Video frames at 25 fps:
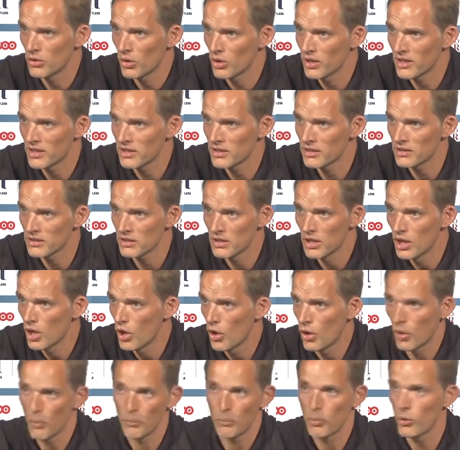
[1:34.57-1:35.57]
Dans
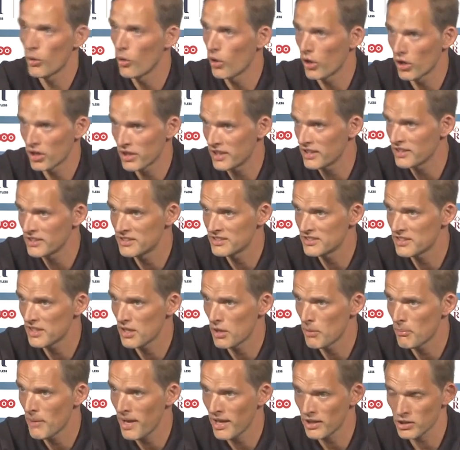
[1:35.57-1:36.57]
on peut organiser
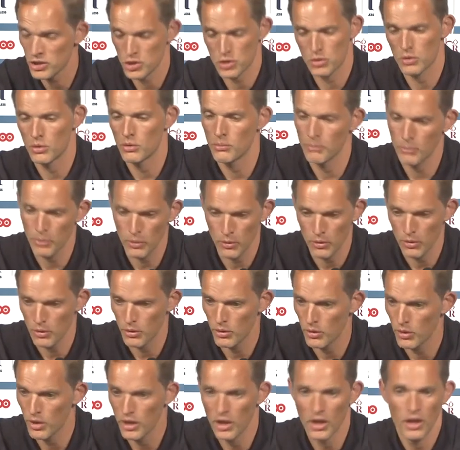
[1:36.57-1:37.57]
un match, on
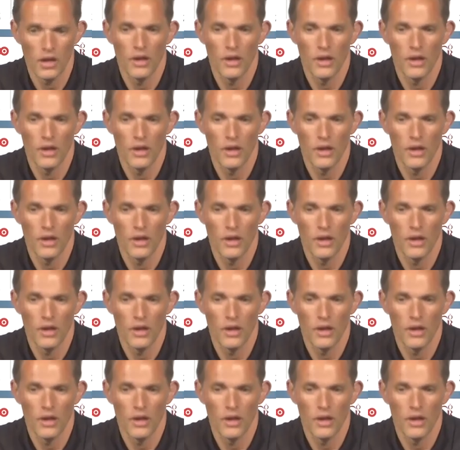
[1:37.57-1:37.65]
peut